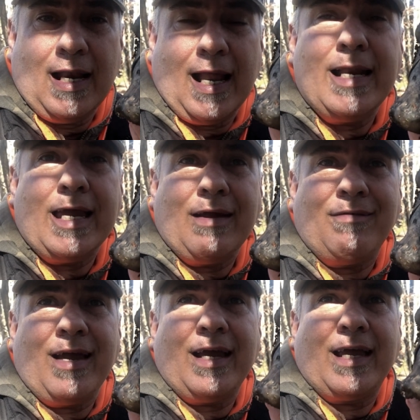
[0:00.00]
la
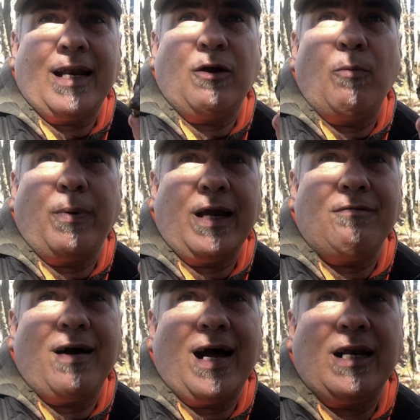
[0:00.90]
neve che
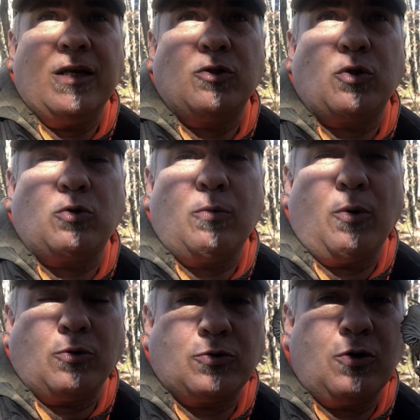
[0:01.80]
ricopriva il
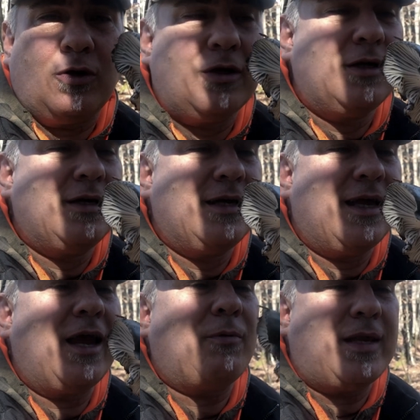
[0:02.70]

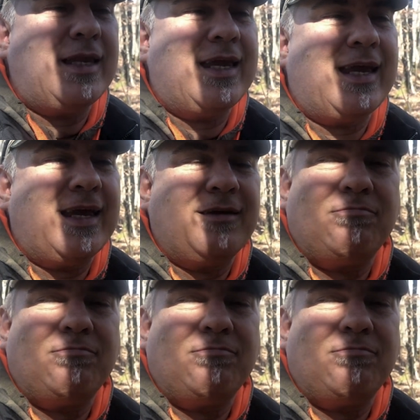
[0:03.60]
sottobosco e quindi